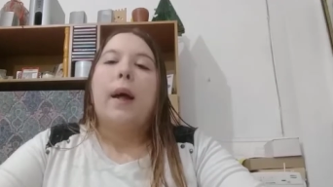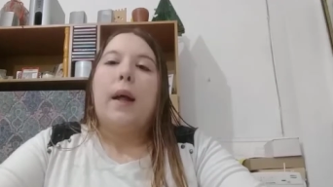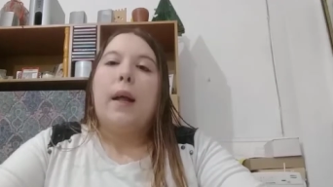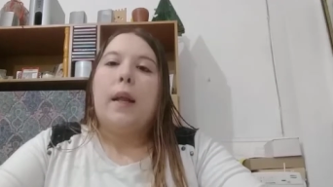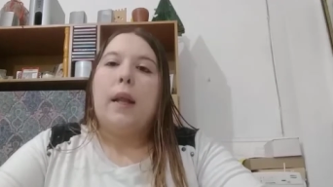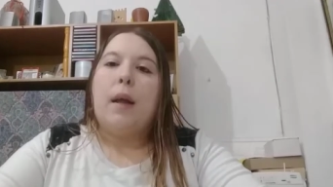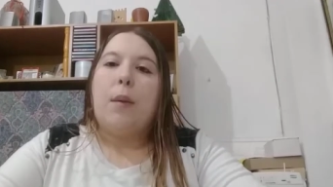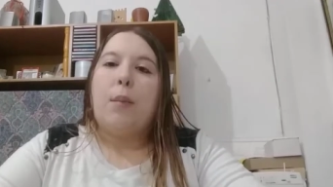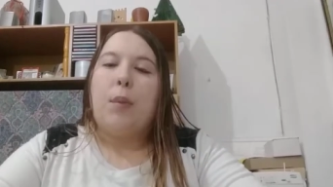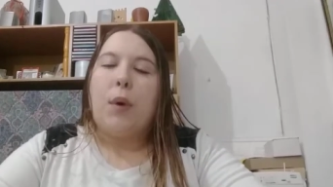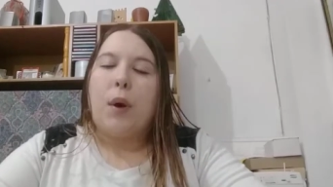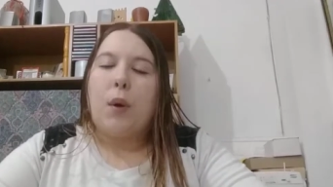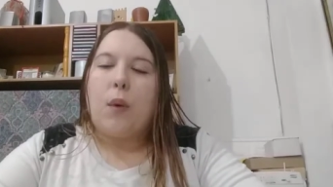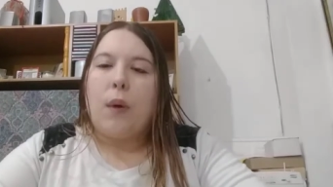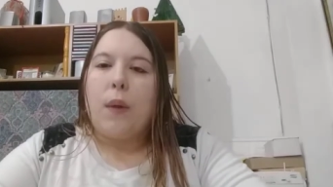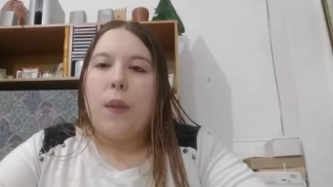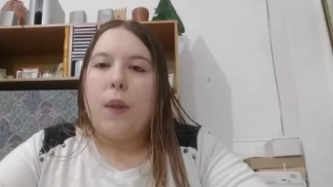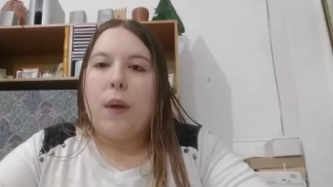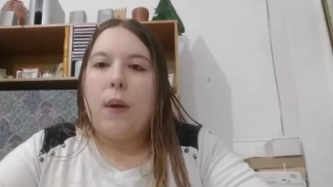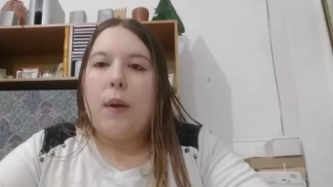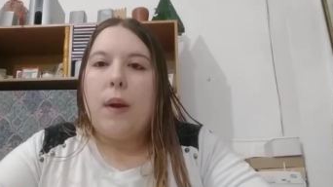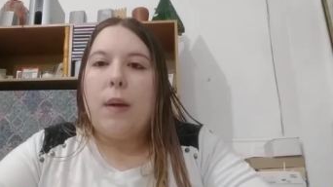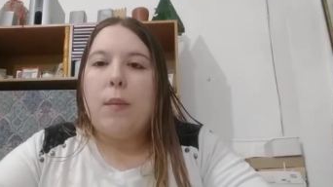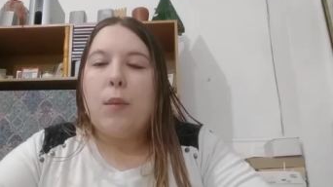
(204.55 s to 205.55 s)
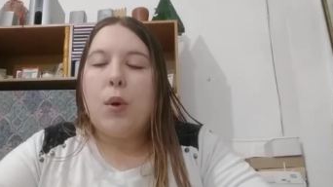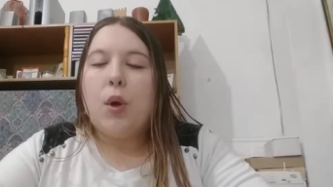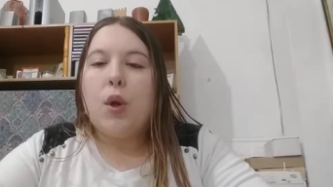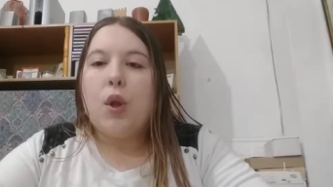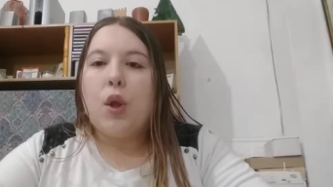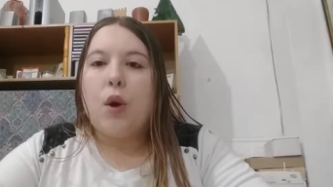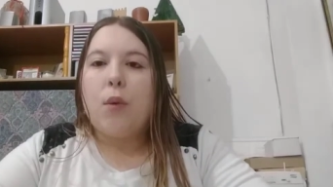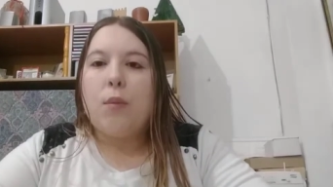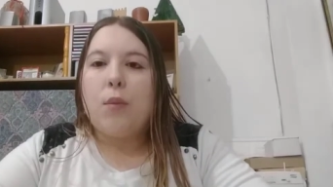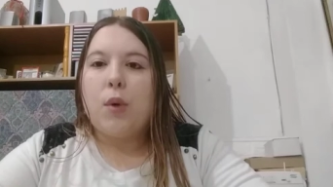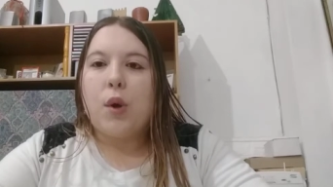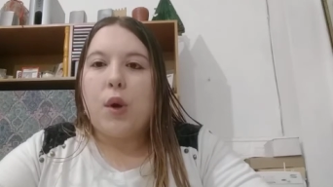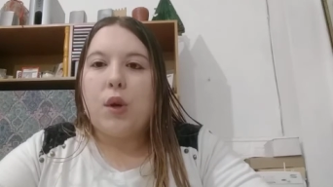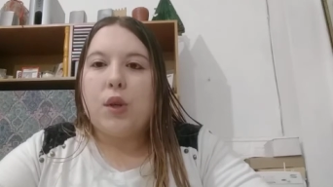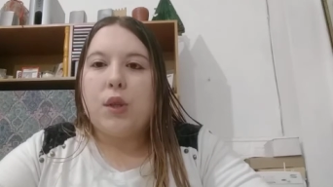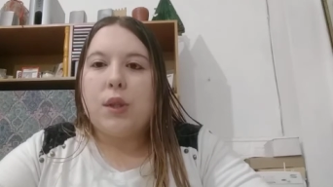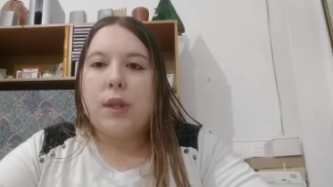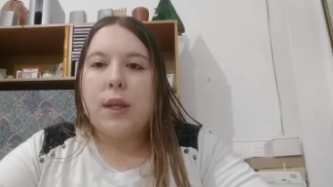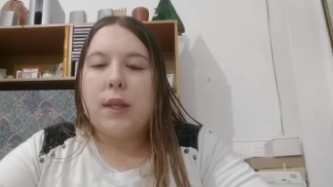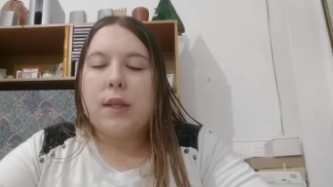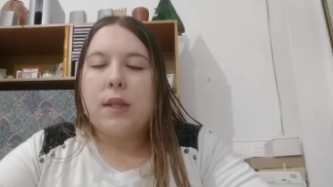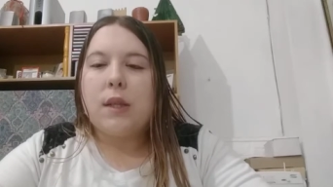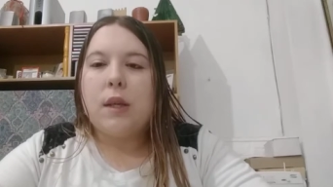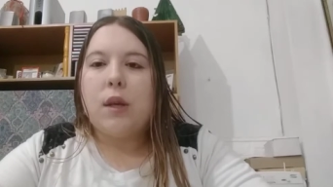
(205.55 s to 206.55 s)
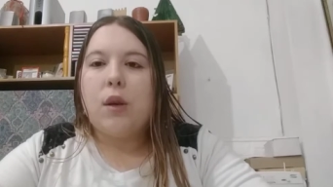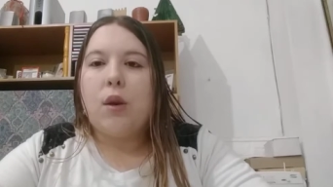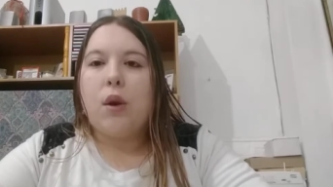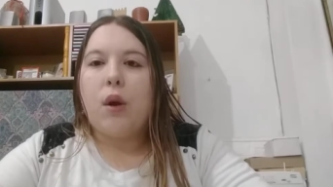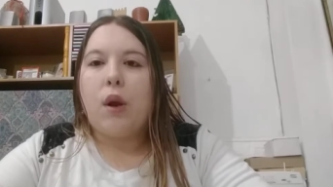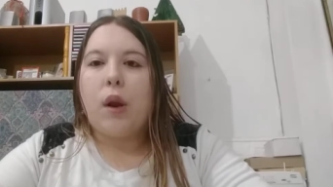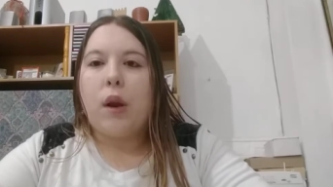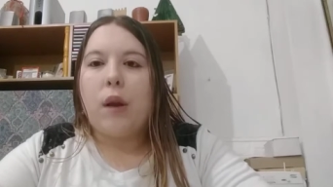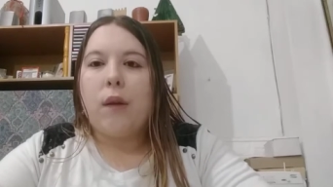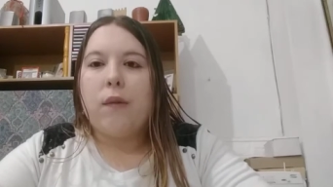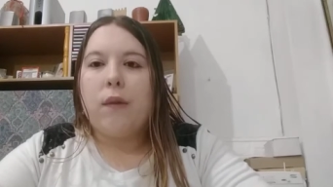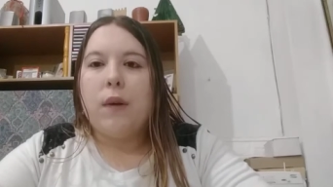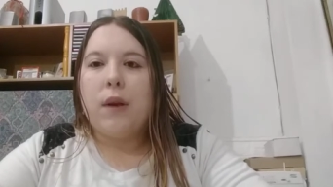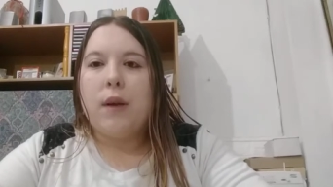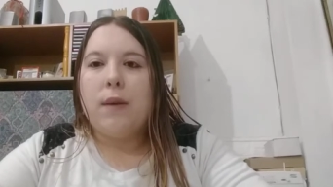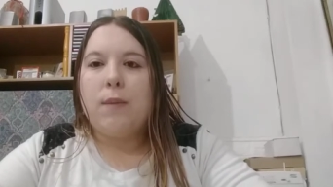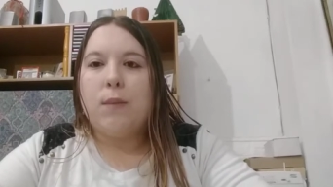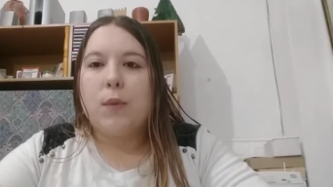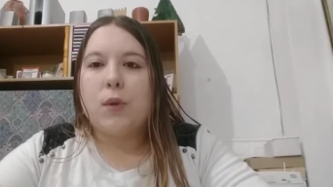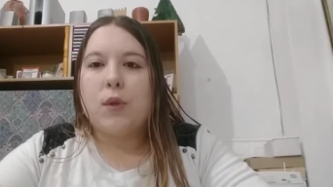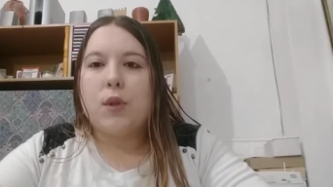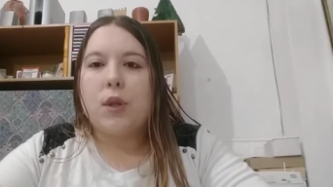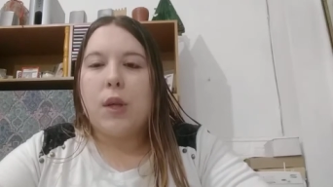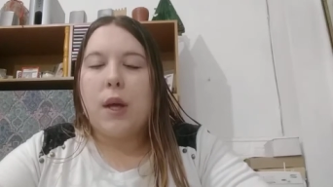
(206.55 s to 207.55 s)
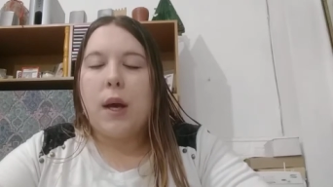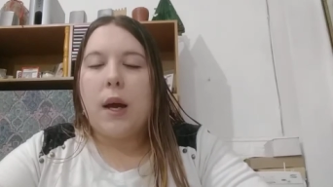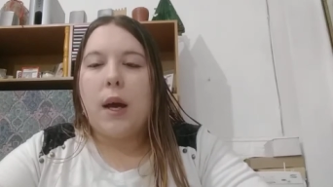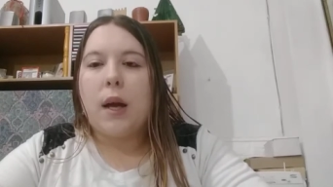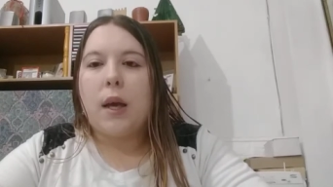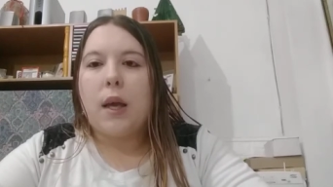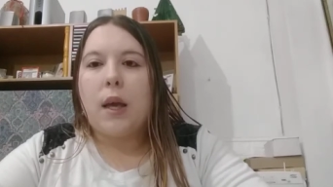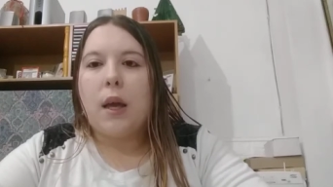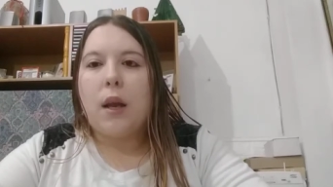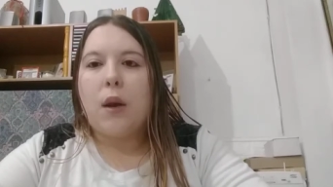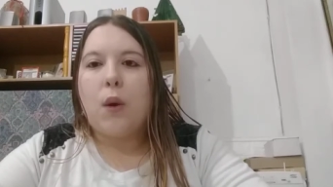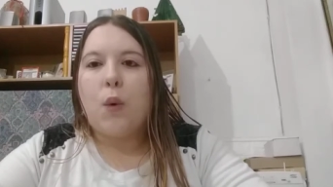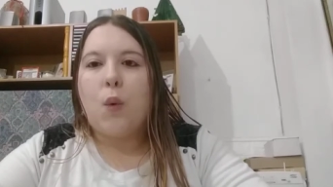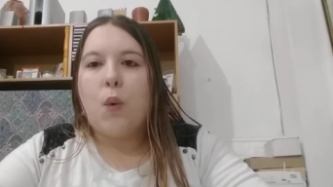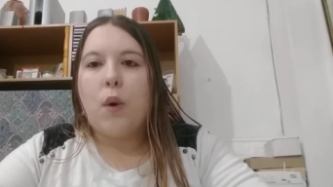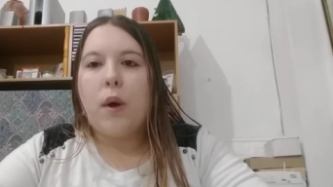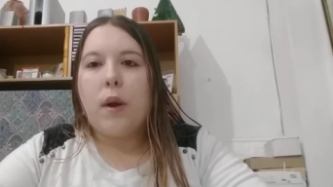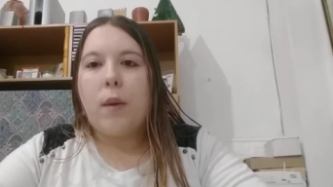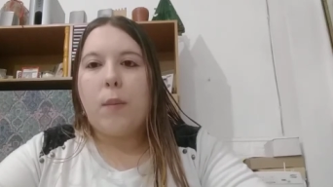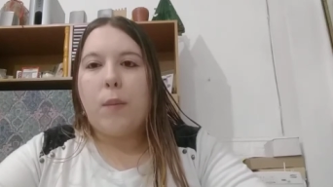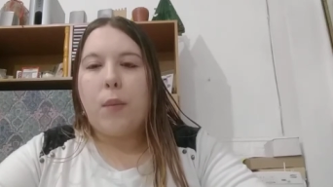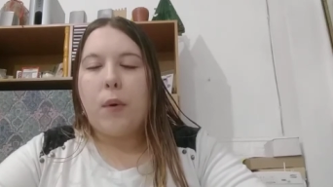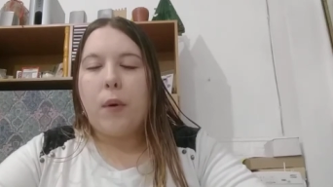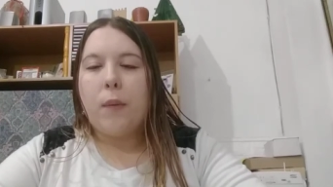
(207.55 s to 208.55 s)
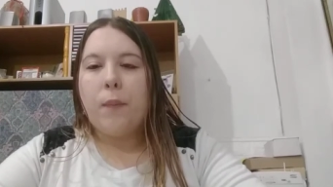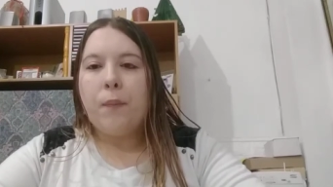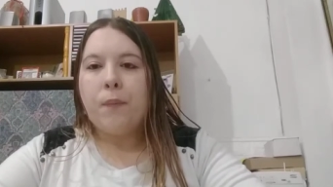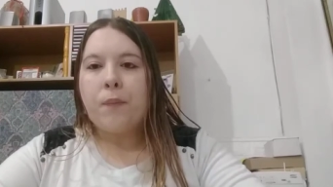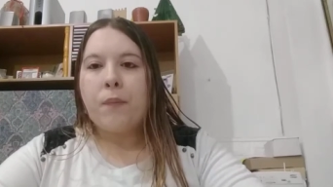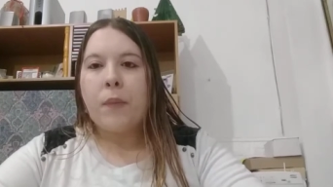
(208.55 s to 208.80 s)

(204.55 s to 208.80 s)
Después, cuando hablamos de homeostasis, nos referimos a que el cuerpo